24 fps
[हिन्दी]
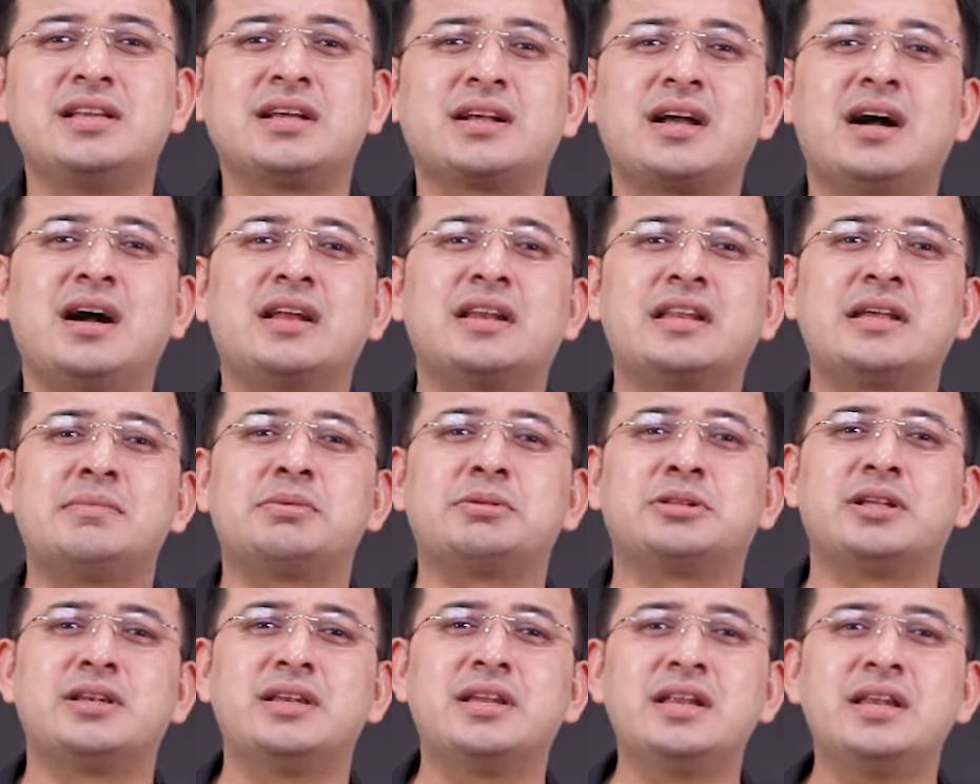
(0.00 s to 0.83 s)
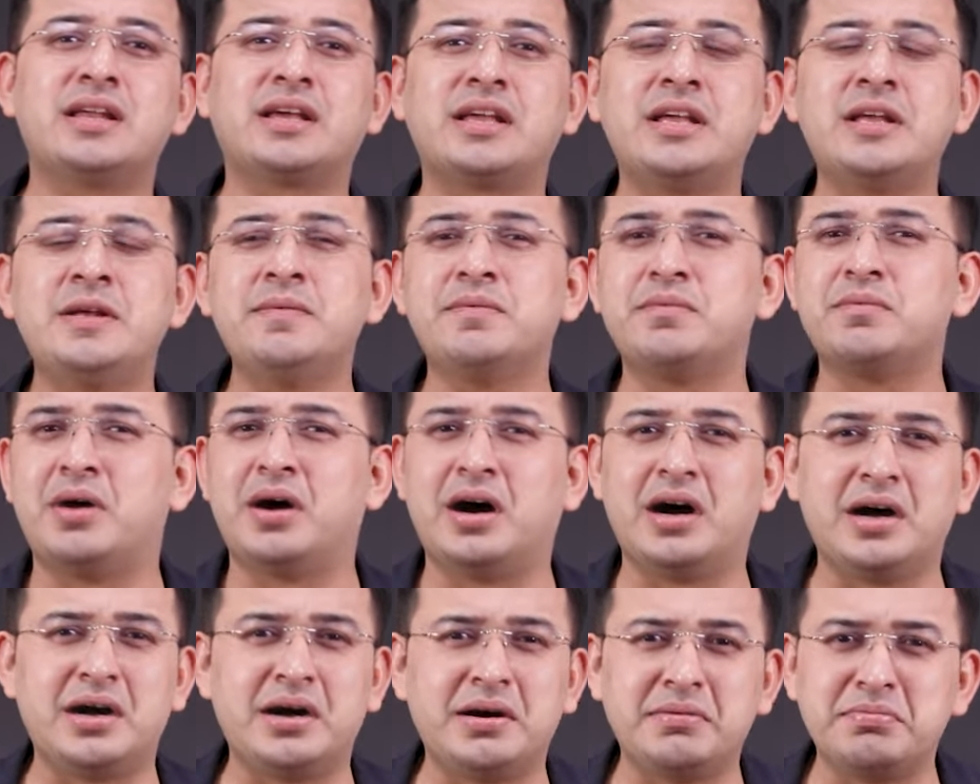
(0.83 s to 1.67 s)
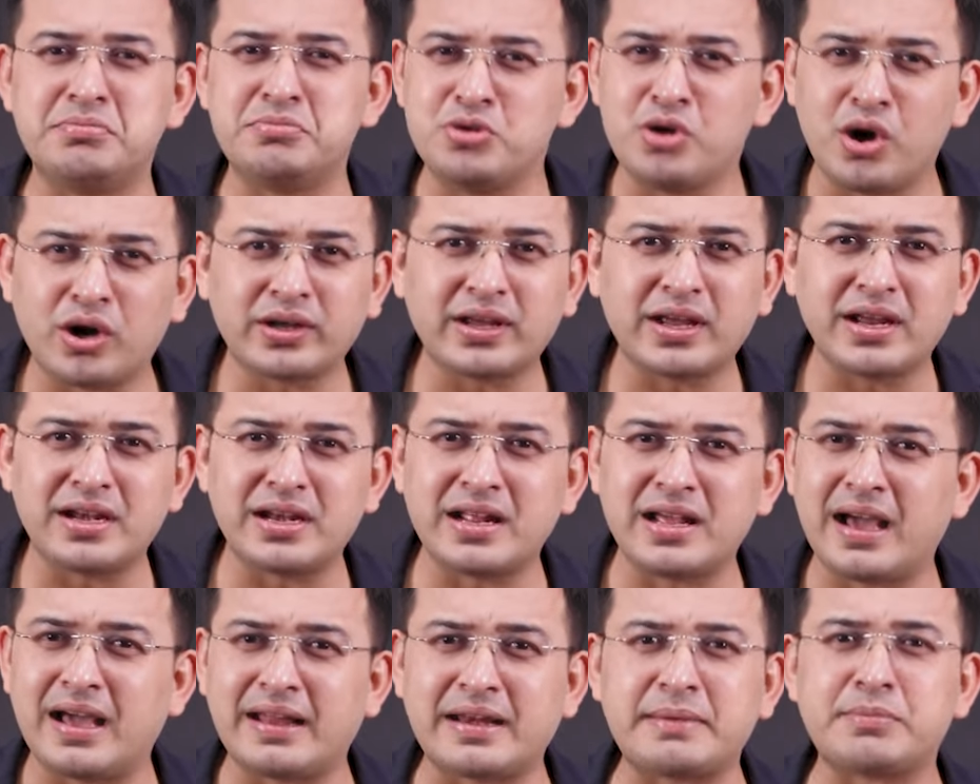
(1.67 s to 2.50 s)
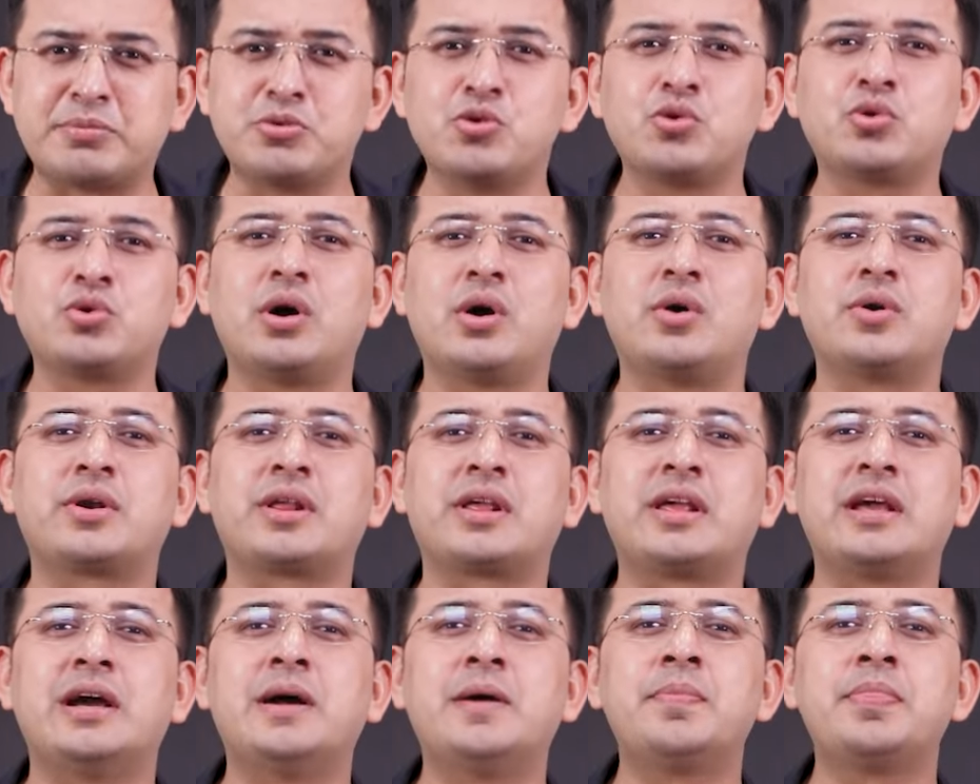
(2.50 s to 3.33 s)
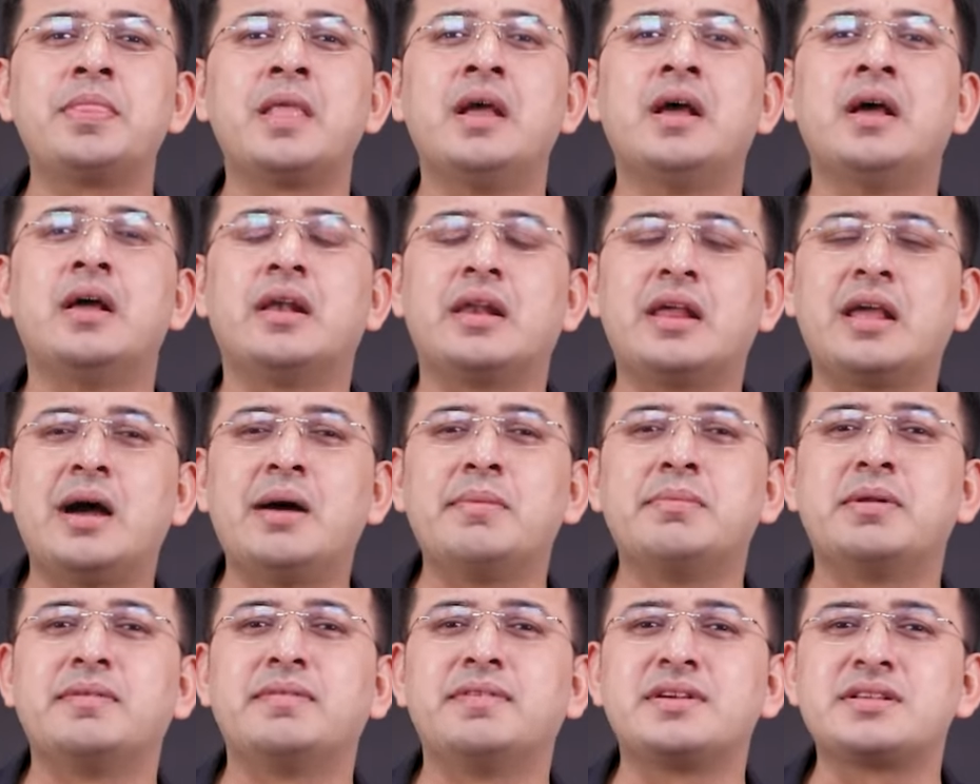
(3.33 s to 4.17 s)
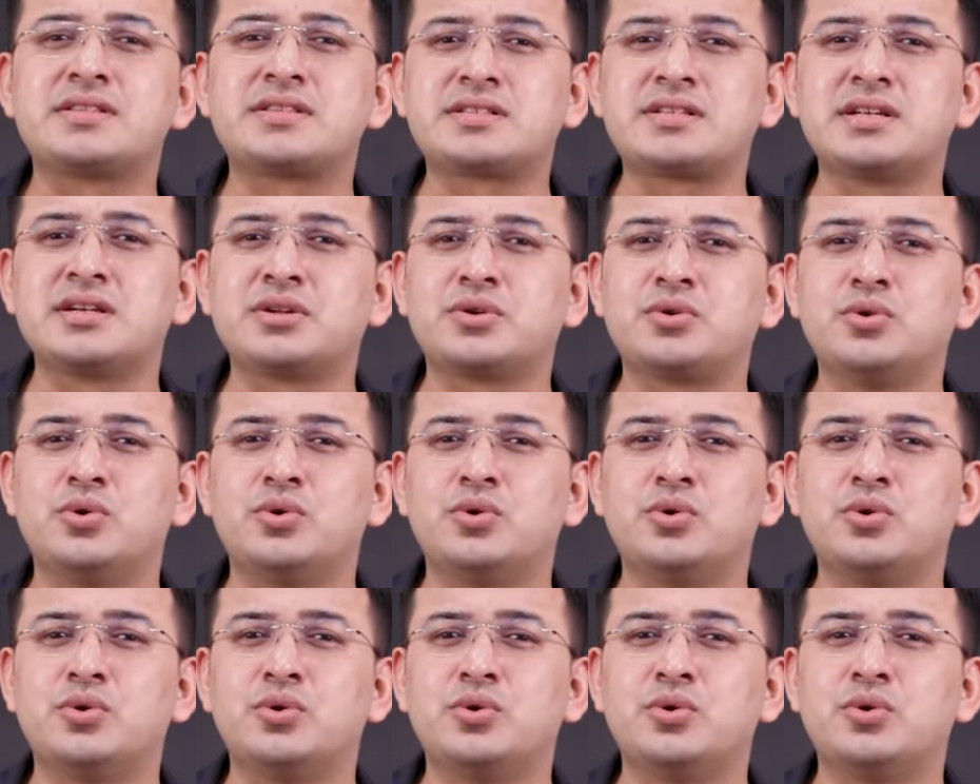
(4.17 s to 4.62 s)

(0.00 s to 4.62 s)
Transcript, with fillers: धीरे कहानियां बदलने लगी नौके ने हैरी ब्रूक को आउट किया लियाम लिविंगस्टन